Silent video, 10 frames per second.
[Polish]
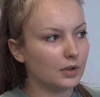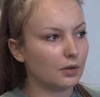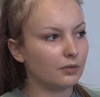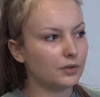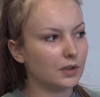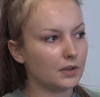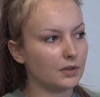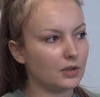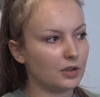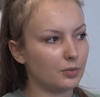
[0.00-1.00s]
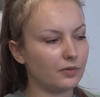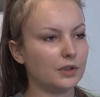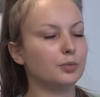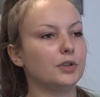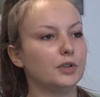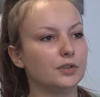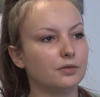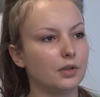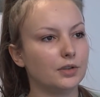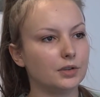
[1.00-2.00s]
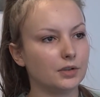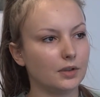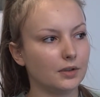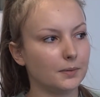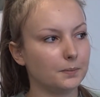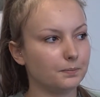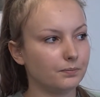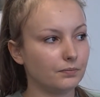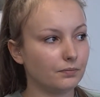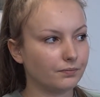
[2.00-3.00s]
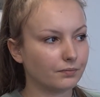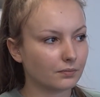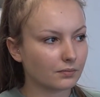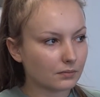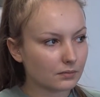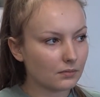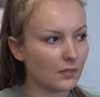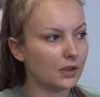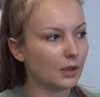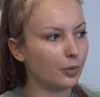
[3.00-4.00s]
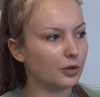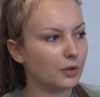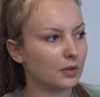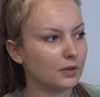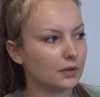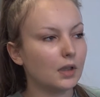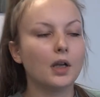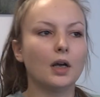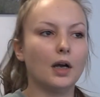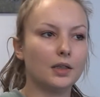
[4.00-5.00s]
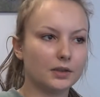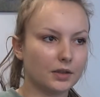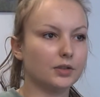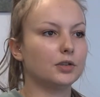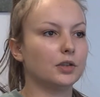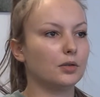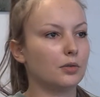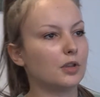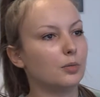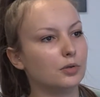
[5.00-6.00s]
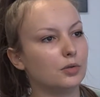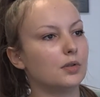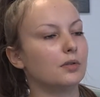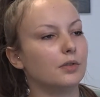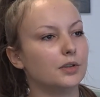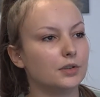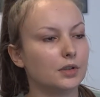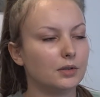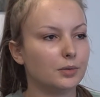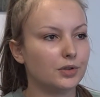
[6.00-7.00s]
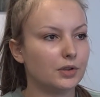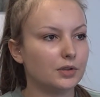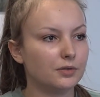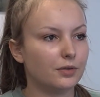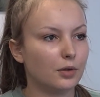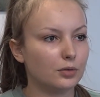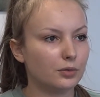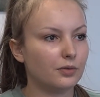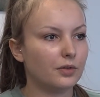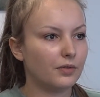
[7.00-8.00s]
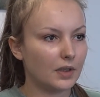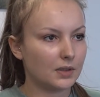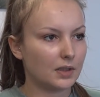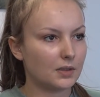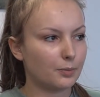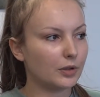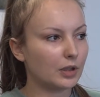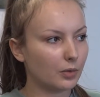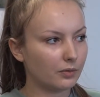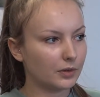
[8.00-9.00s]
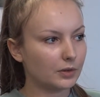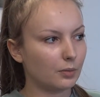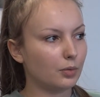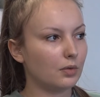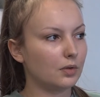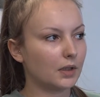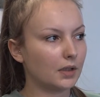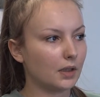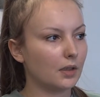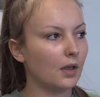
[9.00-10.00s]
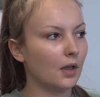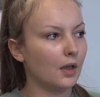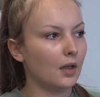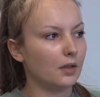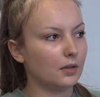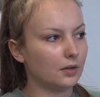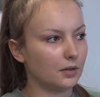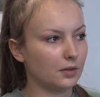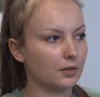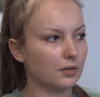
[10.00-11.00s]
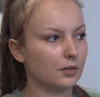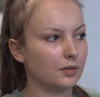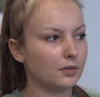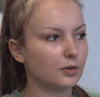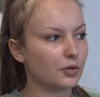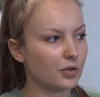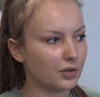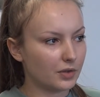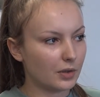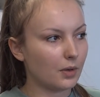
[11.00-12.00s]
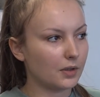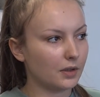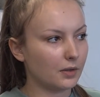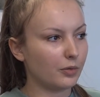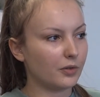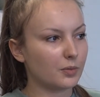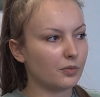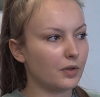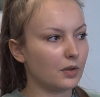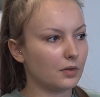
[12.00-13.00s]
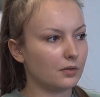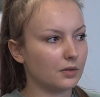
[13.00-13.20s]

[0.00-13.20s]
jako fundacja chcieliśmy wesprzeć właśnie y, te podmioty, ale też te, te, osoby, które są właśnie na tej pierwszej linii frontu w walce z pandemią, więc to było takie Y, no, działanie powiedzmy wielo, y,